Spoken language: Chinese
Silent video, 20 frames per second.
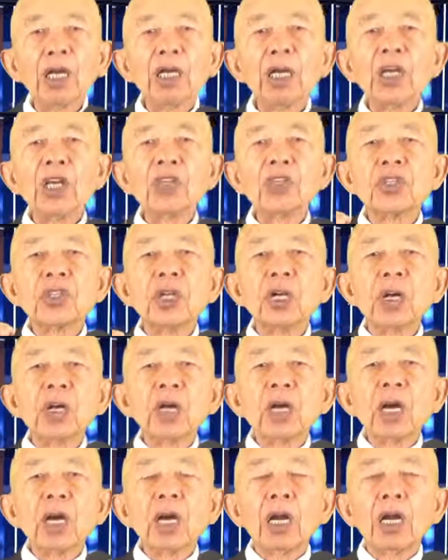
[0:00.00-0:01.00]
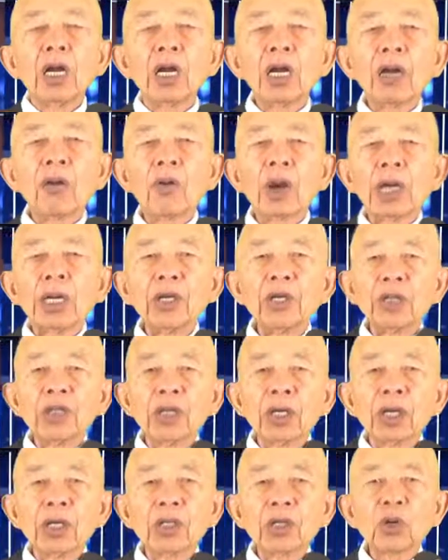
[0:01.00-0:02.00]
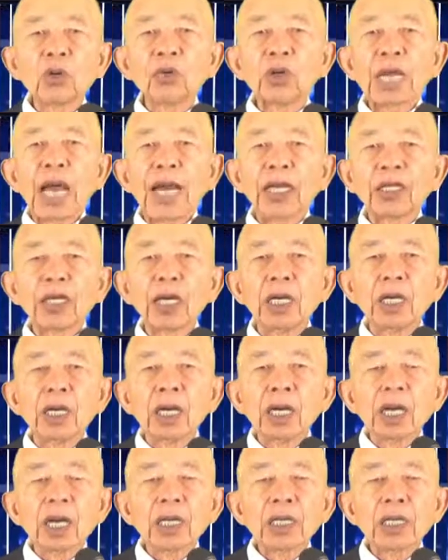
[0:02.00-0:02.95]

一只，另外一只就代替，